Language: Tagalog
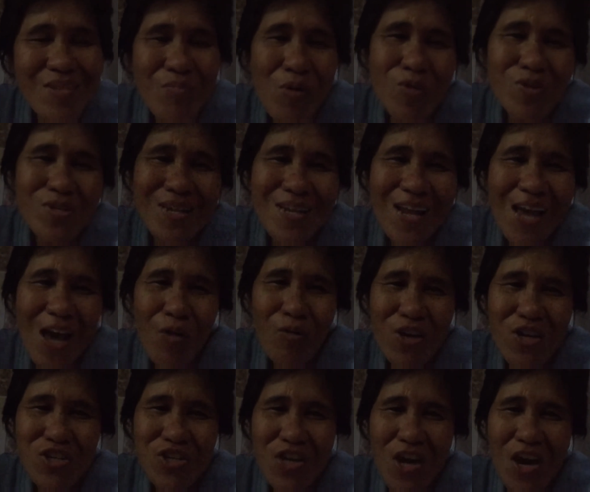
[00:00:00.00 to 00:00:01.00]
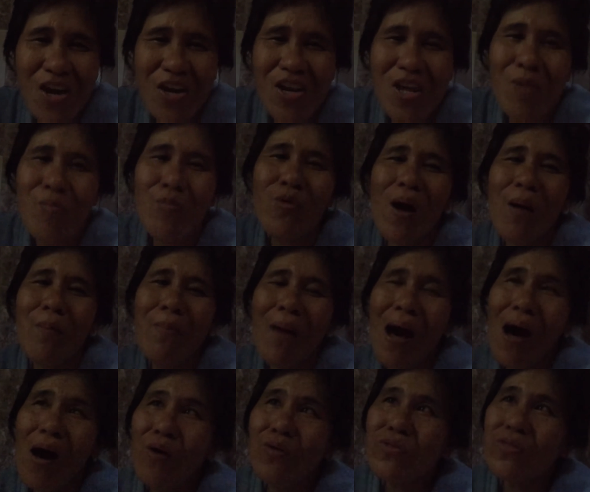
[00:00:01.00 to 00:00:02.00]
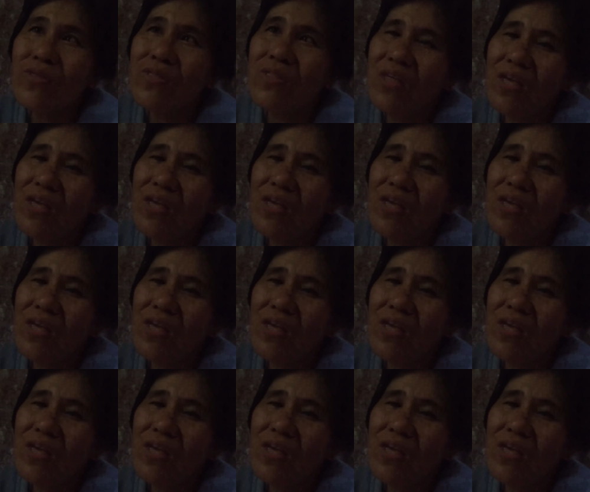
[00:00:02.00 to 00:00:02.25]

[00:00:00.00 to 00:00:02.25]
mao sa na akong i-share nimo about